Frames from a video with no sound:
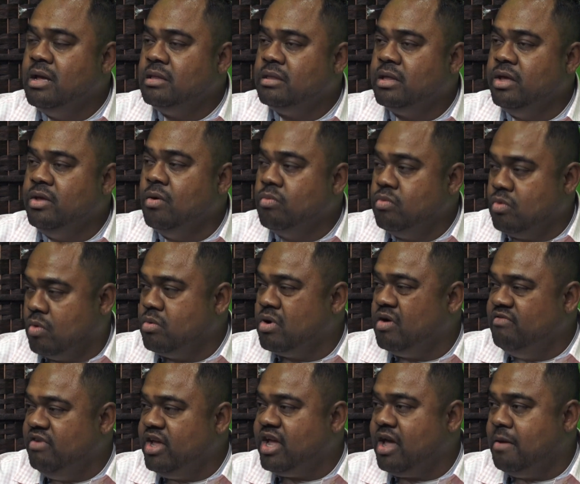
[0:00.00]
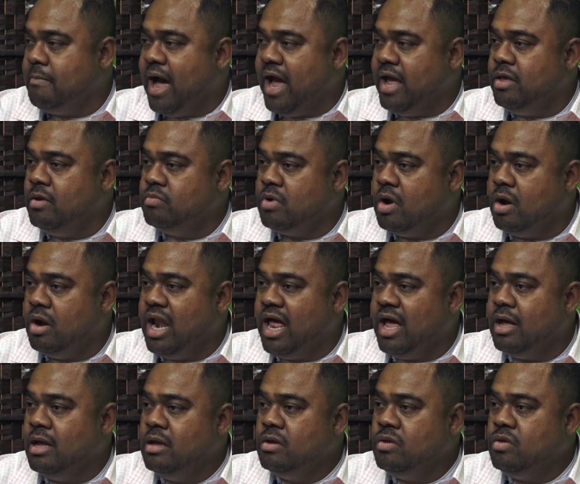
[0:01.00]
thì Dũng cũng có viết cái bài Dũng nói là